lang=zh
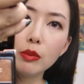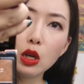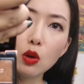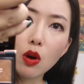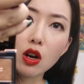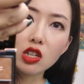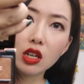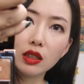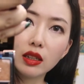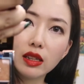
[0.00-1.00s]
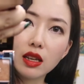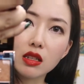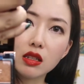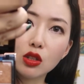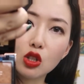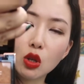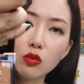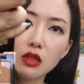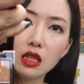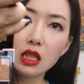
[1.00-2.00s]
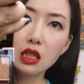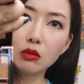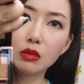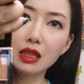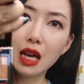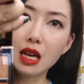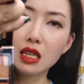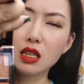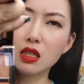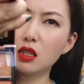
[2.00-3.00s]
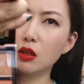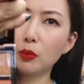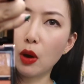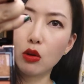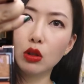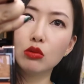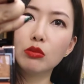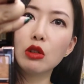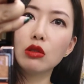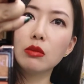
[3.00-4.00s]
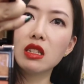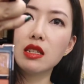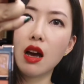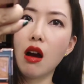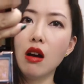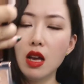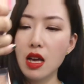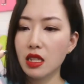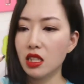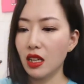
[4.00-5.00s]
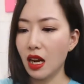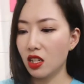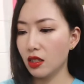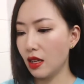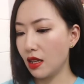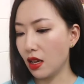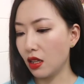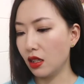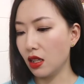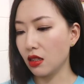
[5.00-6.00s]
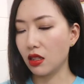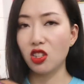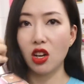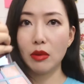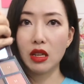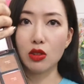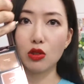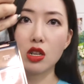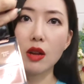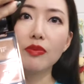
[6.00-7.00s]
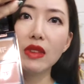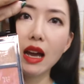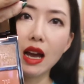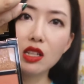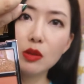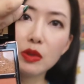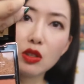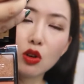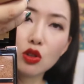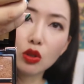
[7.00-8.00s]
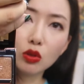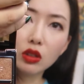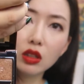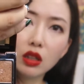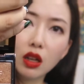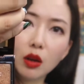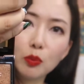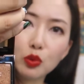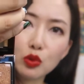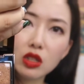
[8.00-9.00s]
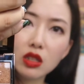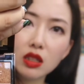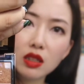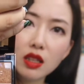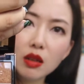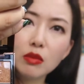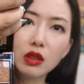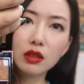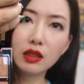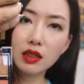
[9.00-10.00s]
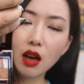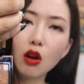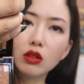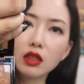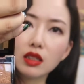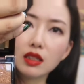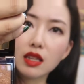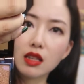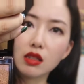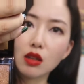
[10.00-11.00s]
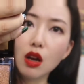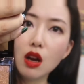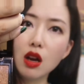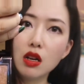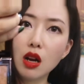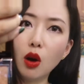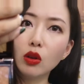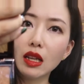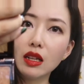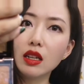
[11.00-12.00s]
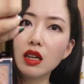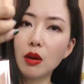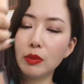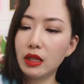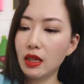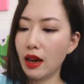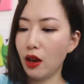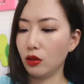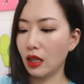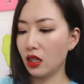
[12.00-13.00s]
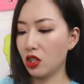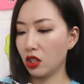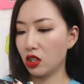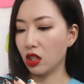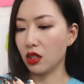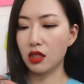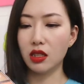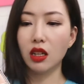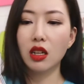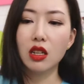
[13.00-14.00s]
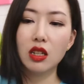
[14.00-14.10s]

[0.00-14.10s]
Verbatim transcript: 没有网上那个颜色冲击力那么大，颜色饱和度没有那么强。其实它上在眼眼睛上面就是还是比较柔和，不是那么跳的一个颜色。然后它的亮片还有它的这个橙色